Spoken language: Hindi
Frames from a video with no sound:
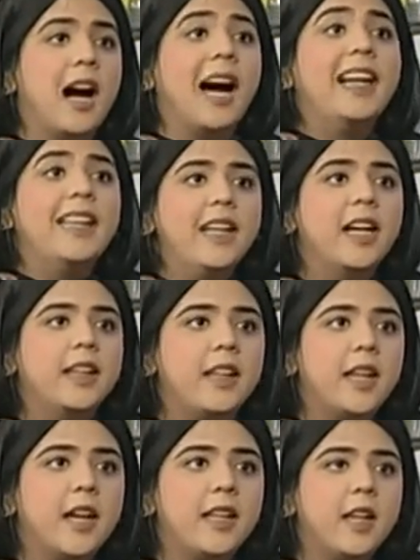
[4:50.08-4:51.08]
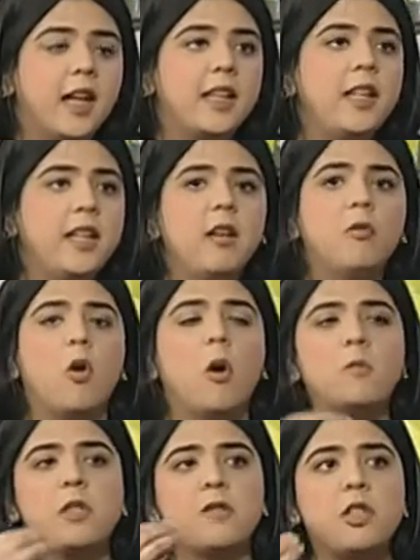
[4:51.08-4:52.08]
आइडिया दिया है यानी कि वो
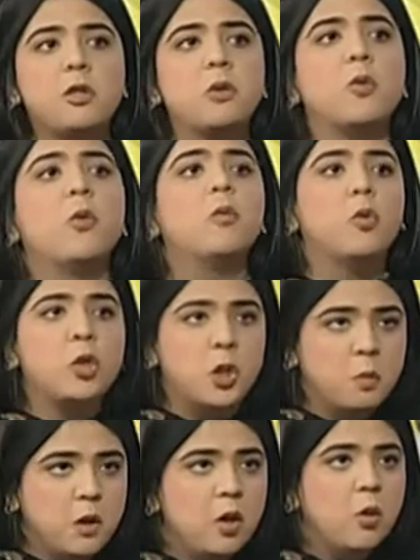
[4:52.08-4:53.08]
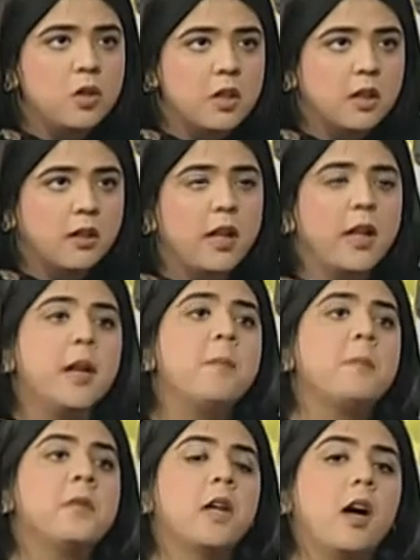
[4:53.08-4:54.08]
ऑब्जर्वेशन होम कुछ भी हो सकता है
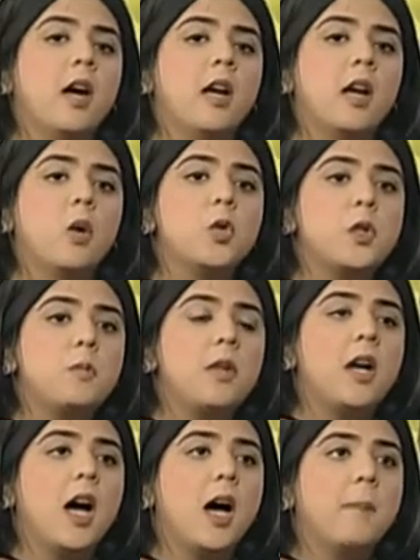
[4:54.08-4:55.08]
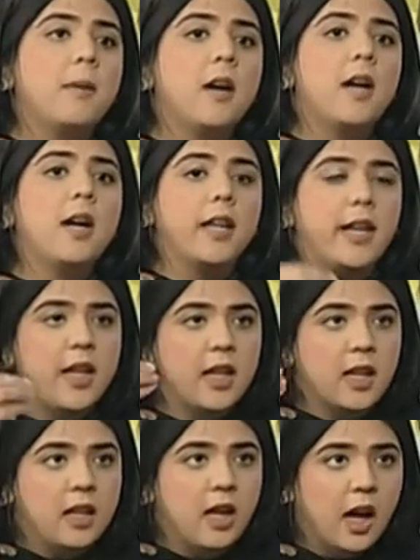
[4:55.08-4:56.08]
उसमें आपका
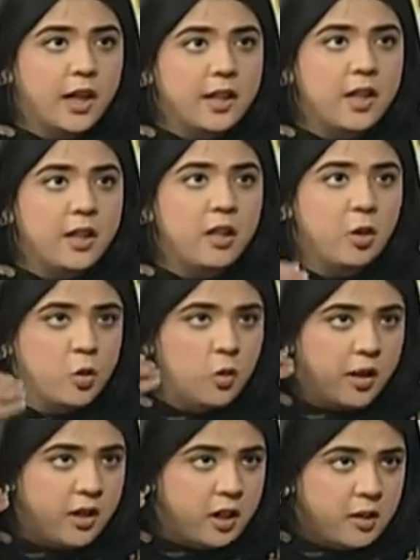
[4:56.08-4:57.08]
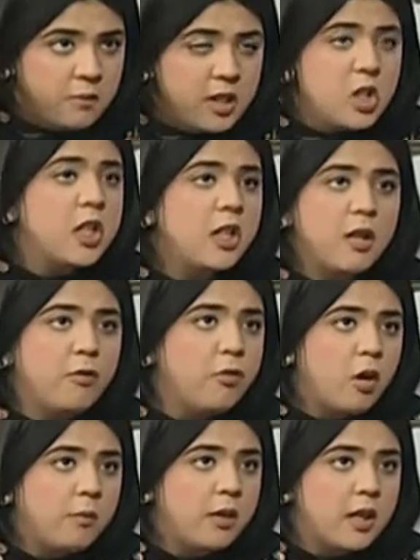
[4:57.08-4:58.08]
एक गार्डियन को इमीडिएटली
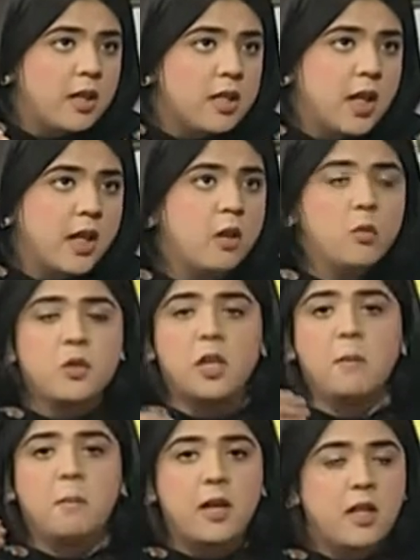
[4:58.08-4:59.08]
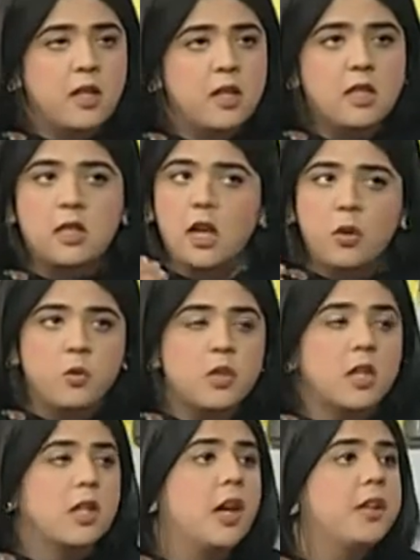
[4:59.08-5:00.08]
इन्फॉर्म किया जाएगा उसके पेरेंट्स हम्म। या
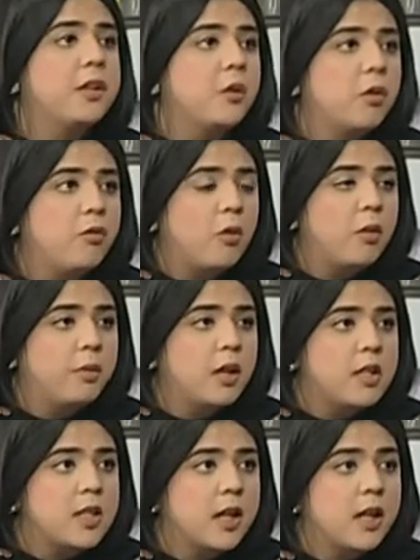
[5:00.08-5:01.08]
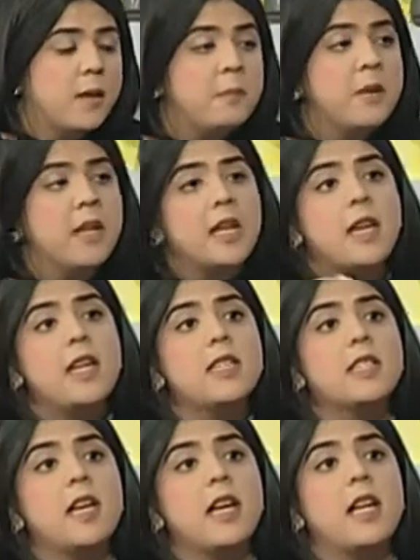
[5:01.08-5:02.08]
उसके गार्डियन को इन्फॉर्म किया जाएगा इसके